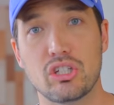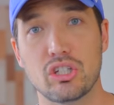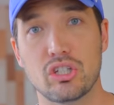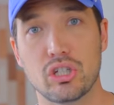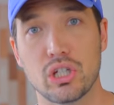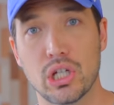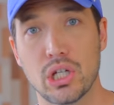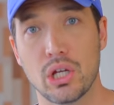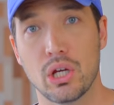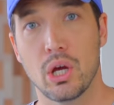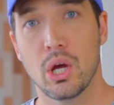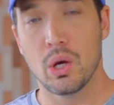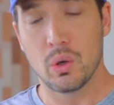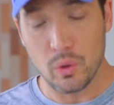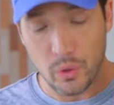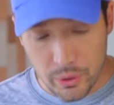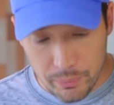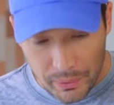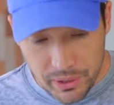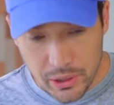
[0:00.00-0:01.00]
日中
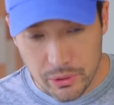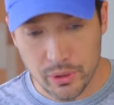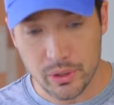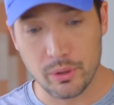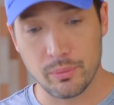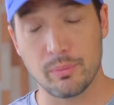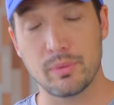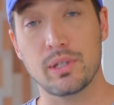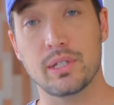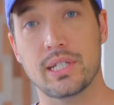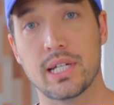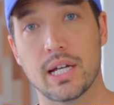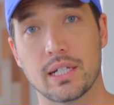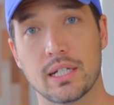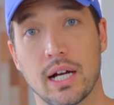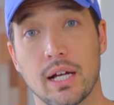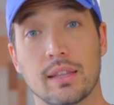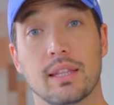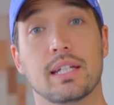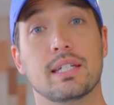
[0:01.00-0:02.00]
このビデオのミュージック
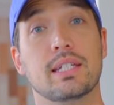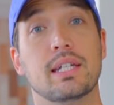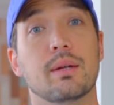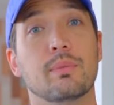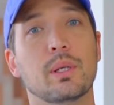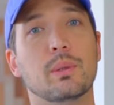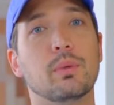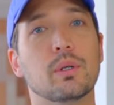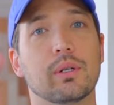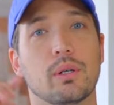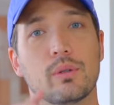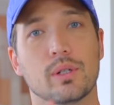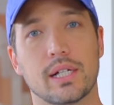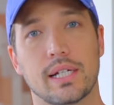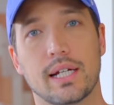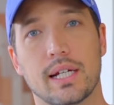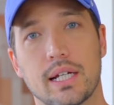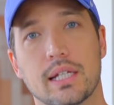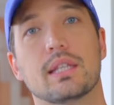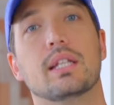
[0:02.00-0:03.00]
かかって、ちなみに僕はお
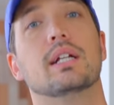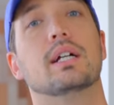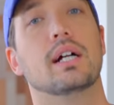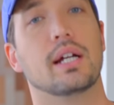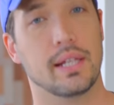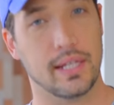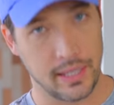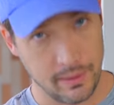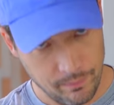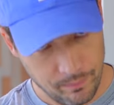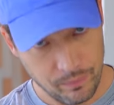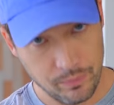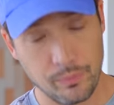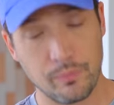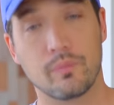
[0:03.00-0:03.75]
金払ってるからね、